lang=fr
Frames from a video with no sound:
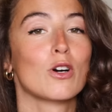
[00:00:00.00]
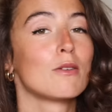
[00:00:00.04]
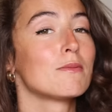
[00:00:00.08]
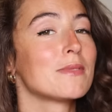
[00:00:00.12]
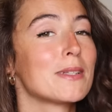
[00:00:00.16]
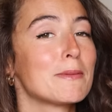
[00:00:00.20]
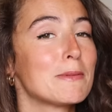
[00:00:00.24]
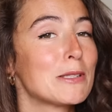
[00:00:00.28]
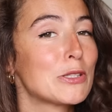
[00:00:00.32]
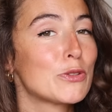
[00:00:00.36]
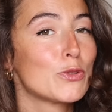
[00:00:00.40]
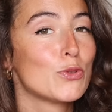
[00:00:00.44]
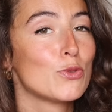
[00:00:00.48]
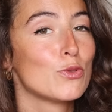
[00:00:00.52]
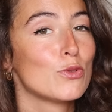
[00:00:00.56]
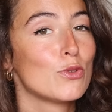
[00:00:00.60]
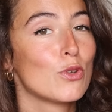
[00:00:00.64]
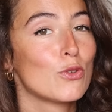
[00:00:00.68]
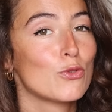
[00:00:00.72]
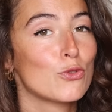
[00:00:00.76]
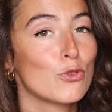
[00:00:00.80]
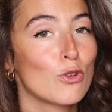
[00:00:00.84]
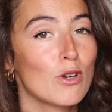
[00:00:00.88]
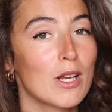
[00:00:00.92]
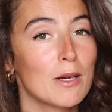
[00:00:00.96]
Comme
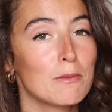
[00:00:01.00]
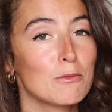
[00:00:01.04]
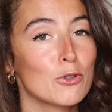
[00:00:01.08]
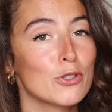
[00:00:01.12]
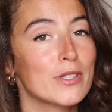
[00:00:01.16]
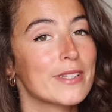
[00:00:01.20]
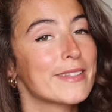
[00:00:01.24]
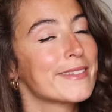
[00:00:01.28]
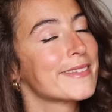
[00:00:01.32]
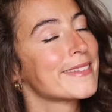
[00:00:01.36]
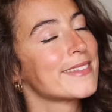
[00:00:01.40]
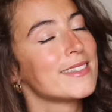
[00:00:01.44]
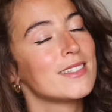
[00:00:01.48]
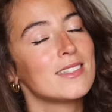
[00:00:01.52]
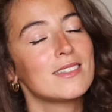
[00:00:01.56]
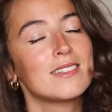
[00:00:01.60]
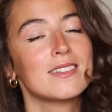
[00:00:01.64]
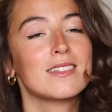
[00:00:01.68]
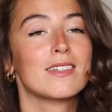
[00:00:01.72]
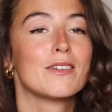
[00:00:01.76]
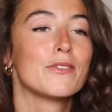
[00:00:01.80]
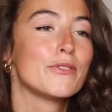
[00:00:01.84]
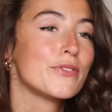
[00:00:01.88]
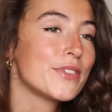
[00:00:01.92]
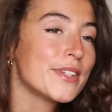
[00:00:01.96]
d'habitude, de la mode
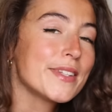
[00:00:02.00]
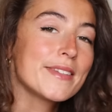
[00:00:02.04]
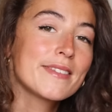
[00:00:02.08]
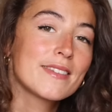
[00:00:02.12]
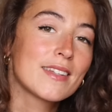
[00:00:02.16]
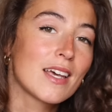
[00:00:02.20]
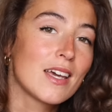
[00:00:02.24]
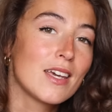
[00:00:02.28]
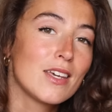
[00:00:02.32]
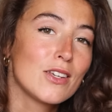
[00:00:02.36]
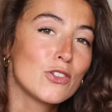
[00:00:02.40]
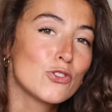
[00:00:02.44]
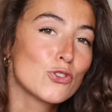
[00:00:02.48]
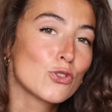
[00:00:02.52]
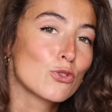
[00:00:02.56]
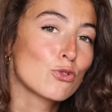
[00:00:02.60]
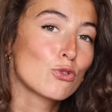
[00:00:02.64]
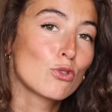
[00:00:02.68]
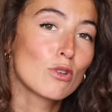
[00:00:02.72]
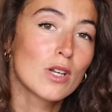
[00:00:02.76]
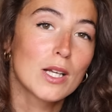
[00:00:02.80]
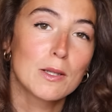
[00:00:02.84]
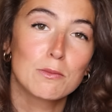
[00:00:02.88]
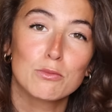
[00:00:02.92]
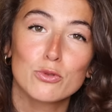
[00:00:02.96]
éthique, vintage,
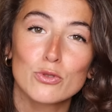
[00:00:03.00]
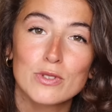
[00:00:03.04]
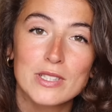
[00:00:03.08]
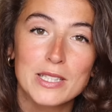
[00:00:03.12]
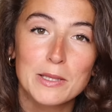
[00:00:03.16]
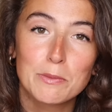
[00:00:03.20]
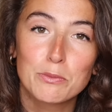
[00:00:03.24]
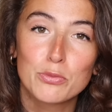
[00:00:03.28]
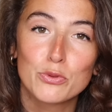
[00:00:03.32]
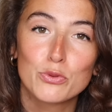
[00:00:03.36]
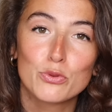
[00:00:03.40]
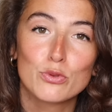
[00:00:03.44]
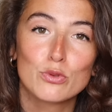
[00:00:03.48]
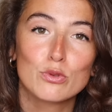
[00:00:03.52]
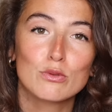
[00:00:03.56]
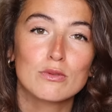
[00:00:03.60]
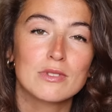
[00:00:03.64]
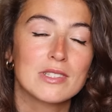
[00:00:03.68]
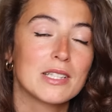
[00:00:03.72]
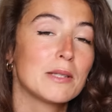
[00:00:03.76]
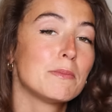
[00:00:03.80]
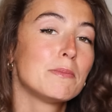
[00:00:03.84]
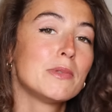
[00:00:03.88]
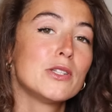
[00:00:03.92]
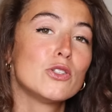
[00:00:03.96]
de la beauté bio,
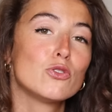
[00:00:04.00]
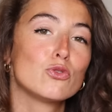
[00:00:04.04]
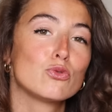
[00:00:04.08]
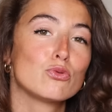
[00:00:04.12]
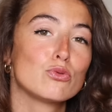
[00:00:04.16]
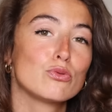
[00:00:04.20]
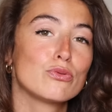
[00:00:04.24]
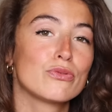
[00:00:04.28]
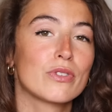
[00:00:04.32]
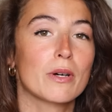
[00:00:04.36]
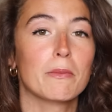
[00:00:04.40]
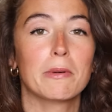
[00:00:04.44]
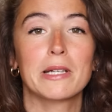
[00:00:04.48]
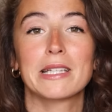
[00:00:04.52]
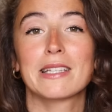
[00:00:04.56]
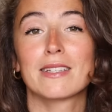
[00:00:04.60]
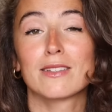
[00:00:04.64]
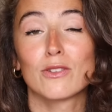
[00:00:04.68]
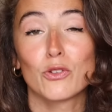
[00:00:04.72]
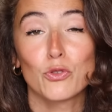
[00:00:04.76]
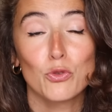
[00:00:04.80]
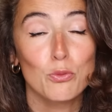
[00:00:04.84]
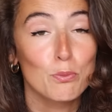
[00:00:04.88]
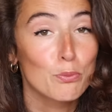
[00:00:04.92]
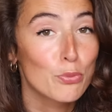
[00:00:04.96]
des bijoux fabriqués
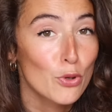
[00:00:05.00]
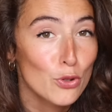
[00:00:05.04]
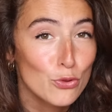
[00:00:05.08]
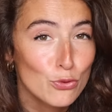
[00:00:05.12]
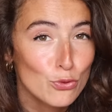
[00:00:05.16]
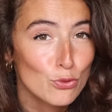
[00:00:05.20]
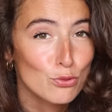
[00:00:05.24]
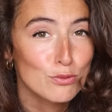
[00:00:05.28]
dans de bonnes